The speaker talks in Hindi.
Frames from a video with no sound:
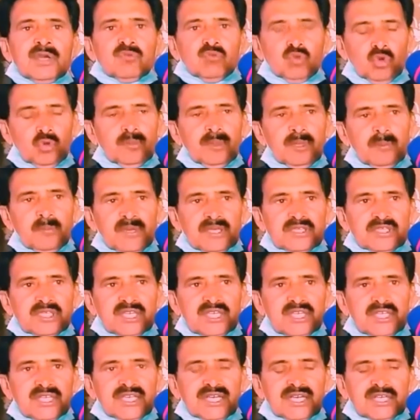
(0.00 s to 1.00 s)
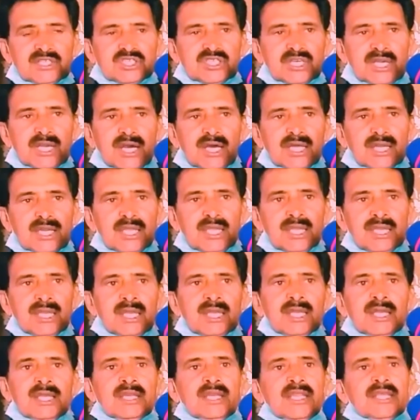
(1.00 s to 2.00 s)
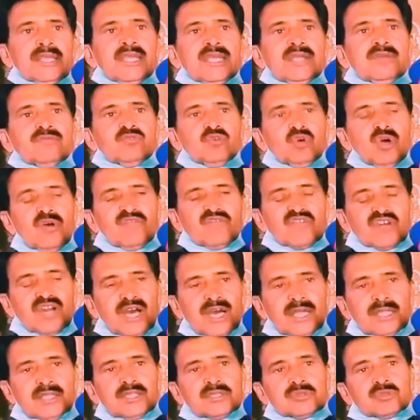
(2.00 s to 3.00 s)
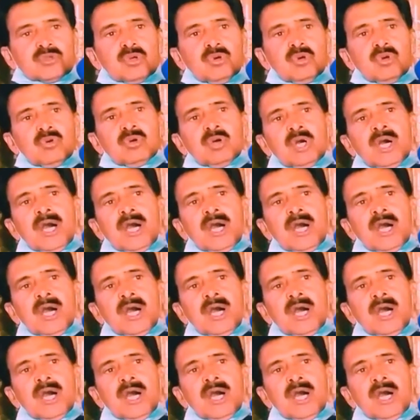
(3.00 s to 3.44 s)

वो भी बेचैनी का शिकार है लेकिन वो अफराद जो